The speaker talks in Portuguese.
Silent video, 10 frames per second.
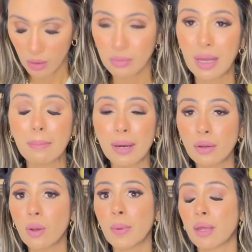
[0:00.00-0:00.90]
O tamanho
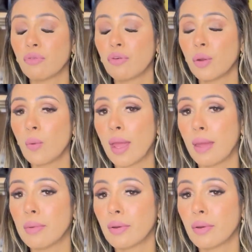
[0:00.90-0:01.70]
que eu peguei foi o M.